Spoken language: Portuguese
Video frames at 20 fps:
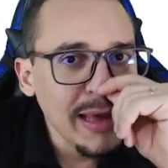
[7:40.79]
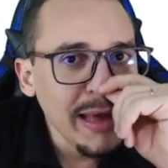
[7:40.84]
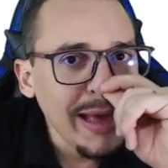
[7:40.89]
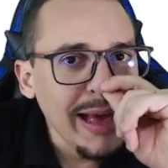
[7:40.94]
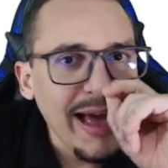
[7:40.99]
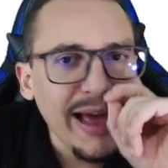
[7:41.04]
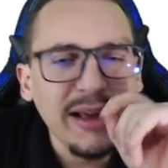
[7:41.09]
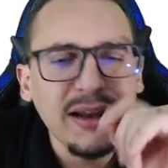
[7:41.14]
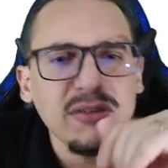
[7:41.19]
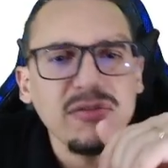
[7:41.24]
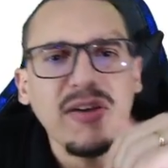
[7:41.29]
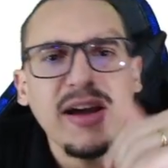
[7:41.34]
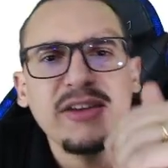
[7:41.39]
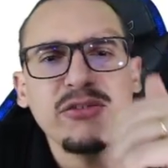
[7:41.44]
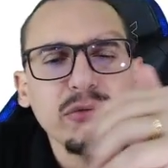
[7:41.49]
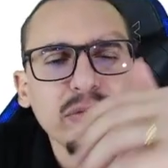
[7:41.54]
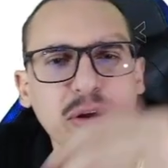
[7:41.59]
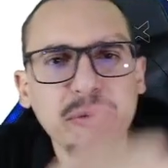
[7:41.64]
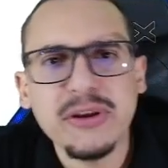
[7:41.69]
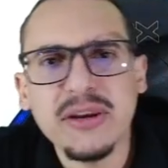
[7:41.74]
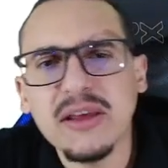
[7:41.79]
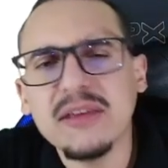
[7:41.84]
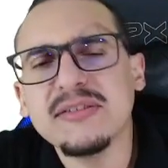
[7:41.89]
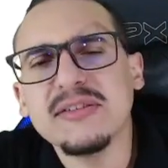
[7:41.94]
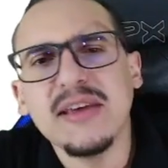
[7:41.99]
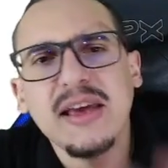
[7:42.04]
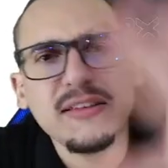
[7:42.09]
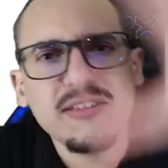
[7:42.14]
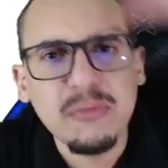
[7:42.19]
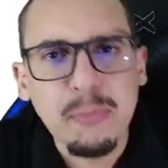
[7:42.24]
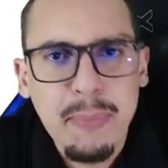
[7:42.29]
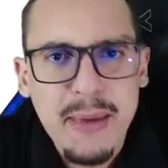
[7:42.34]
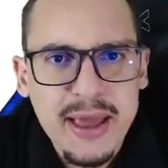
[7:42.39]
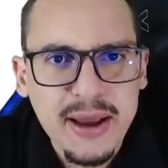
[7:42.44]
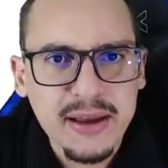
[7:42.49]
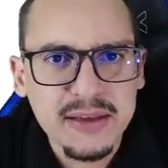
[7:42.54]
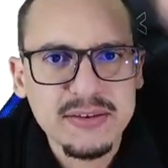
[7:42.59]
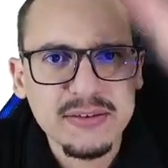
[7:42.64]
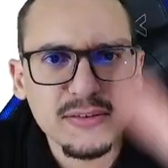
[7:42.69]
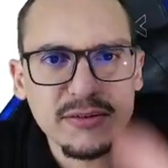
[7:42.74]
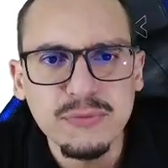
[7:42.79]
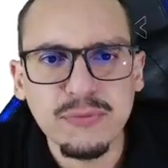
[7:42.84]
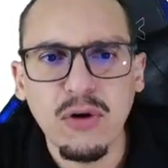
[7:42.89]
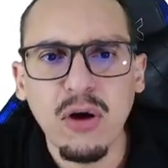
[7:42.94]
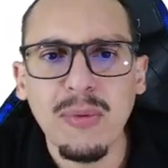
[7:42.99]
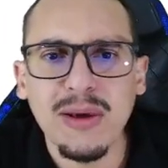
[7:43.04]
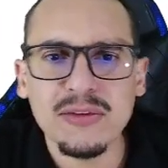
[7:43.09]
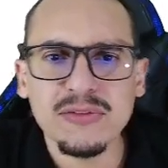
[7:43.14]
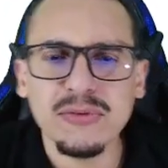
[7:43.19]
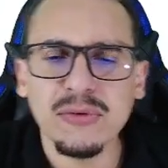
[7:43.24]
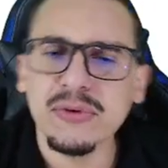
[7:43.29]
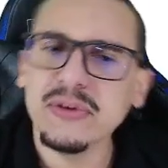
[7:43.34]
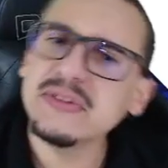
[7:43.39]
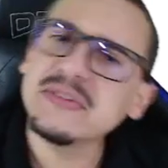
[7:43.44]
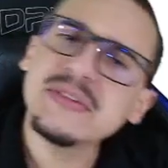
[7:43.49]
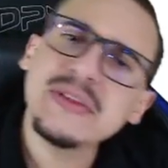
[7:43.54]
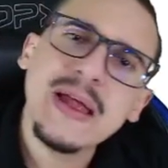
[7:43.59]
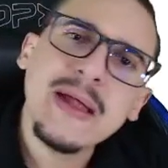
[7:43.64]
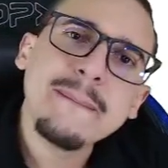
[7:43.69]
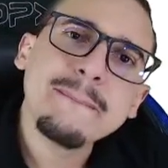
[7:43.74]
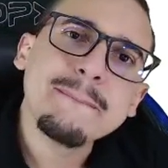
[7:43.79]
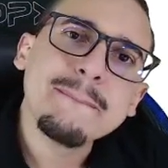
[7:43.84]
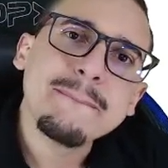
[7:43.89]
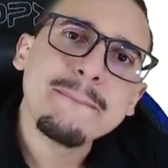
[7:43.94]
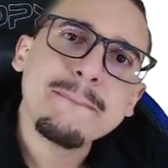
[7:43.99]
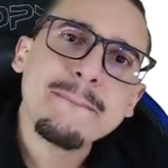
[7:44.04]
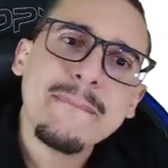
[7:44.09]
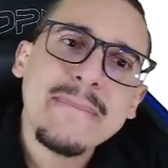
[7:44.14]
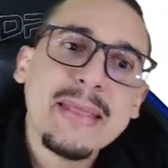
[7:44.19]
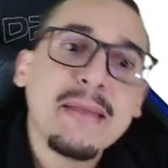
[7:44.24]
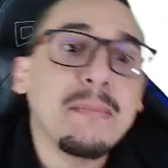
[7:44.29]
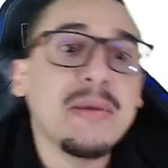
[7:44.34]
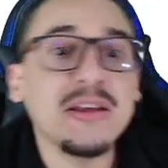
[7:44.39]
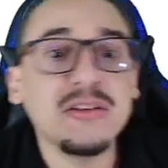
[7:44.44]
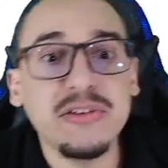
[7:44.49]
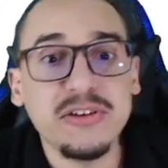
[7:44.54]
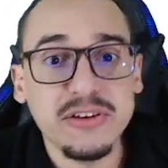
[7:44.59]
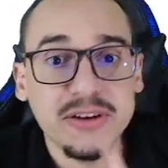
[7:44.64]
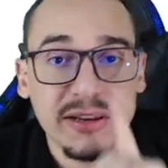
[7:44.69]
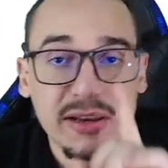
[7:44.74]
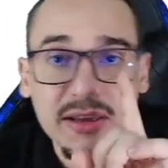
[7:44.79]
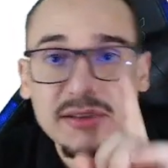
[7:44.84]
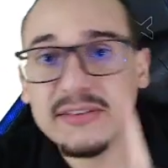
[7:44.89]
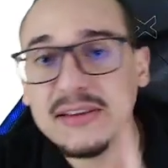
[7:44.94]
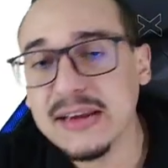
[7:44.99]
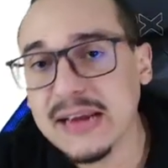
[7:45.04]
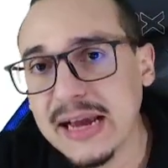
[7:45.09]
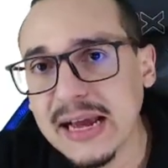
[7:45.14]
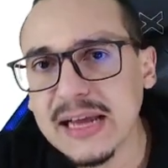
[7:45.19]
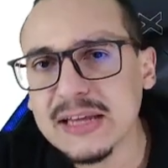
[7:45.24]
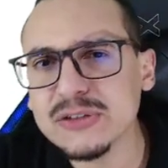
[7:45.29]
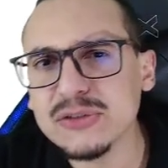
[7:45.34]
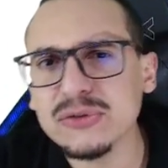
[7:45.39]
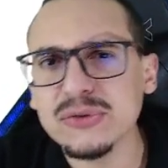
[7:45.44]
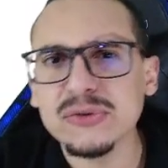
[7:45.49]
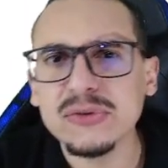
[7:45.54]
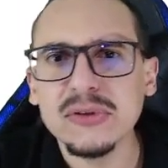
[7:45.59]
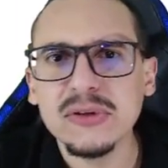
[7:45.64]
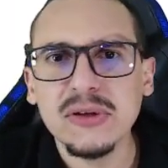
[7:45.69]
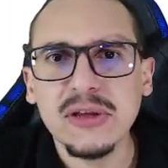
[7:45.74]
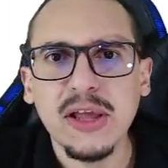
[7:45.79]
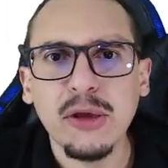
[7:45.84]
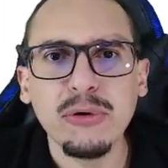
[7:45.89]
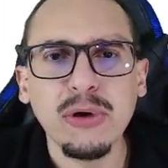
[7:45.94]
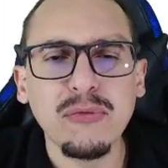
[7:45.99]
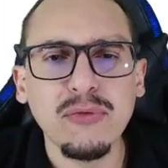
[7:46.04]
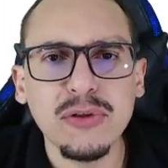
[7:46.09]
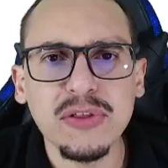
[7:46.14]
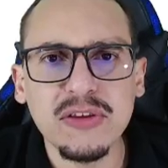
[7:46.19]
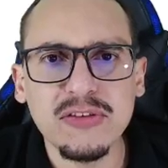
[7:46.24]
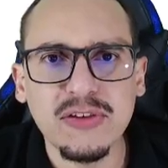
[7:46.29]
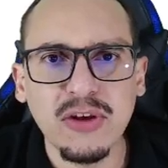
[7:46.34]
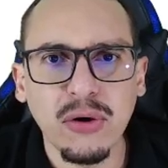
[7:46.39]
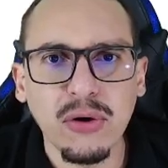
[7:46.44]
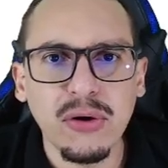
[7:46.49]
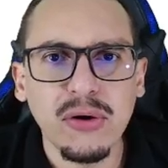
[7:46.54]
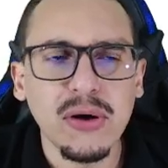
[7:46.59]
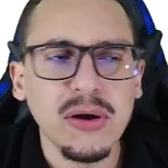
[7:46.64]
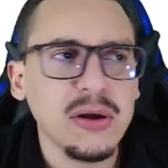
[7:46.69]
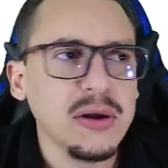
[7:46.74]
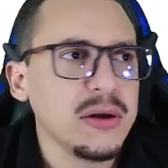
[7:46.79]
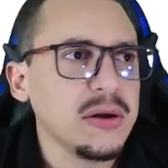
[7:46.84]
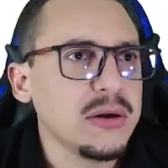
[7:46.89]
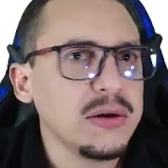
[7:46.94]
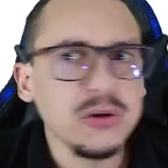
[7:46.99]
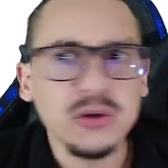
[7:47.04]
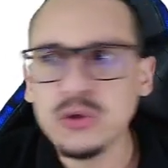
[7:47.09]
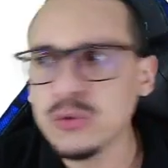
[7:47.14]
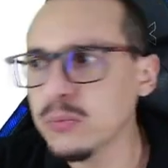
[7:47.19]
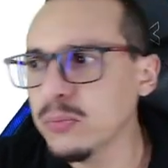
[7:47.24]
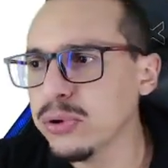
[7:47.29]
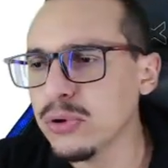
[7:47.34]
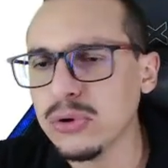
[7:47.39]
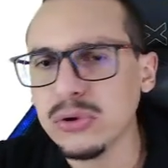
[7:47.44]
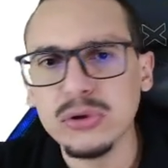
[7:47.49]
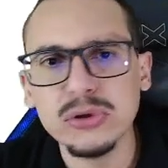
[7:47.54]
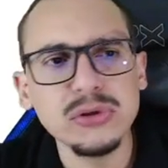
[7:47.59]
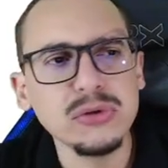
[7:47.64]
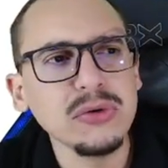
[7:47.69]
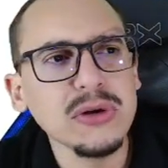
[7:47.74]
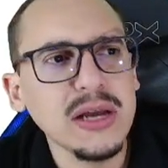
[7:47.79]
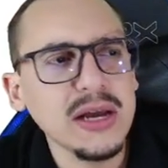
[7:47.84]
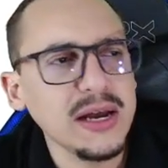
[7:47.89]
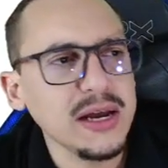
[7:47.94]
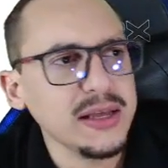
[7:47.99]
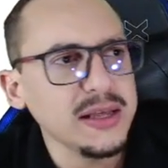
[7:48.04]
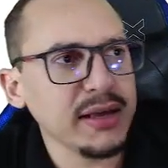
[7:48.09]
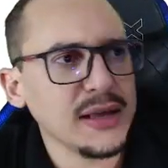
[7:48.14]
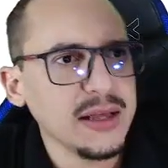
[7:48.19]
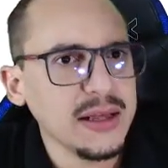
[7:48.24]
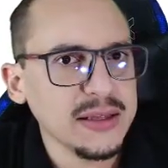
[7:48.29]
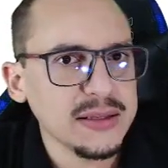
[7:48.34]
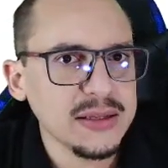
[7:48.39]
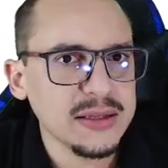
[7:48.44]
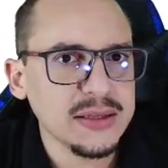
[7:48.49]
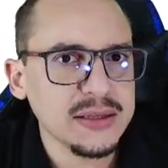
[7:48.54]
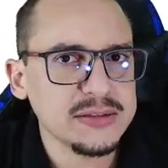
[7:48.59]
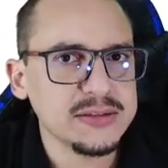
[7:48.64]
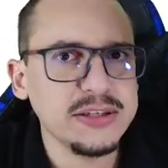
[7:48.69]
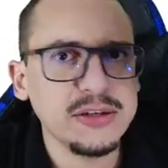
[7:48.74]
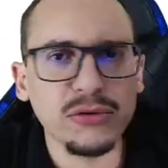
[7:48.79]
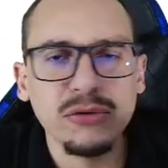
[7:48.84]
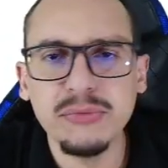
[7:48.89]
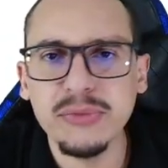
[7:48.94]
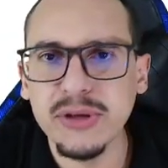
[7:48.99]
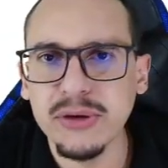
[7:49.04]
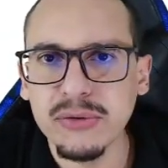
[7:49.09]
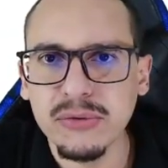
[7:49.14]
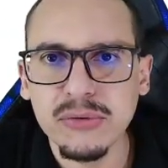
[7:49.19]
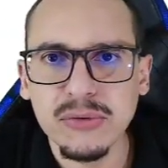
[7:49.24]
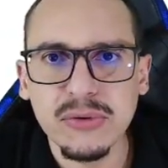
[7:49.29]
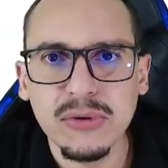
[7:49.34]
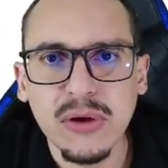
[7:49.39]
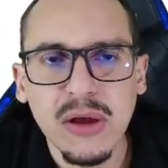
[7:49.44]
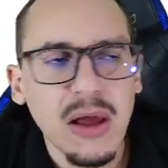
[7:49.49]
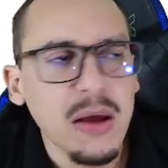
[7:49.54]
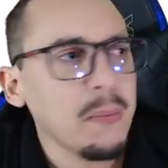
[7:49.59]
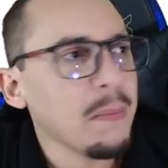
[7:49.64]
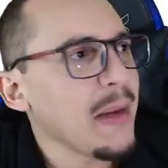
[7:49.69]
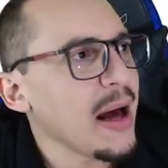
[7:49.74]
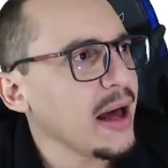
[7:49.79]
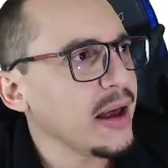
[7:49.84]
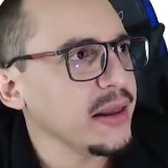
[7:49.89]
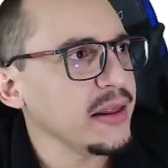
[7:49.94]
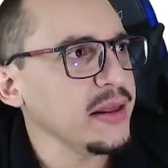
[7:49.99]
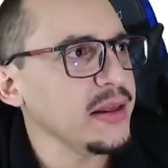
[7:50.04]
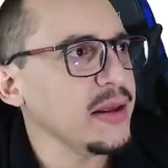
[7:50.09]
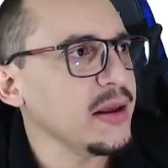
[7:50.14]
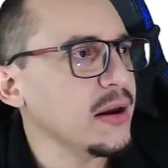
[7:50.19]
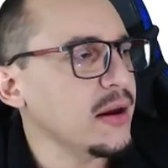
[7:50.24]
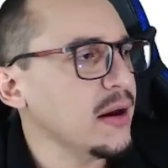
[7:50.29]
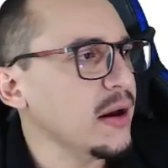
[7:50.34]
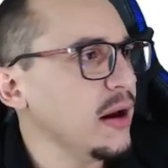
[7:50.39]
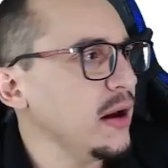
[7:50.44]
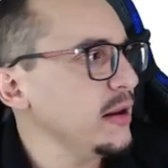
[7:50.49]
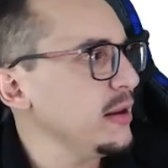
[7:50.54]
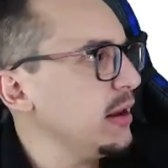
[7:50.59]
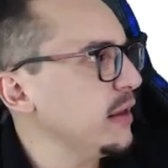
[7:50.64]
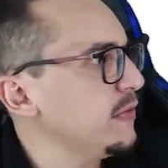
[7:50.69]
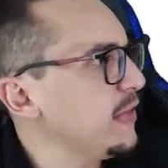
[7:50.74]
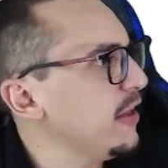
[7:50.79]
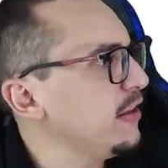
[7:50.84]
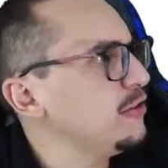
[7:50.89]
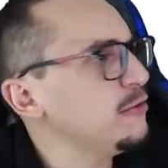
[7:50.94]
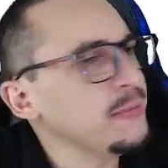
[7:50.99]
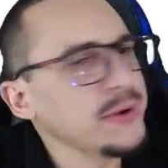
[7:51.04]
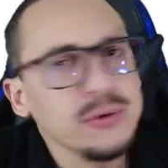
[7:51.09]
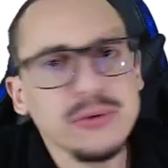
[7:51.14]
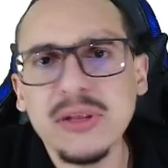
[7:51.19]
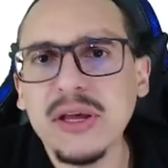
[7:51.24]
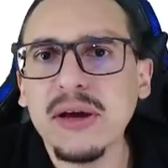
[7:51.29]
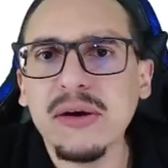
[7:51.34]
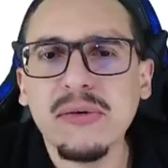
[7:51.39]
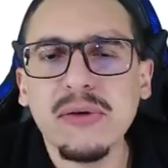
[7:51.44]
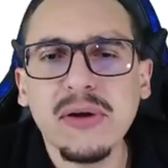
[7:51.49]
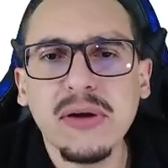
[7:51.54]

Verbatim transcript: Aí ele vai junto ao INSS, pega essas informações mas veja que nesse caso, eu não vou dizer, ó, Bruno ganha 5 mil, Maria ganha 10 mil. Não.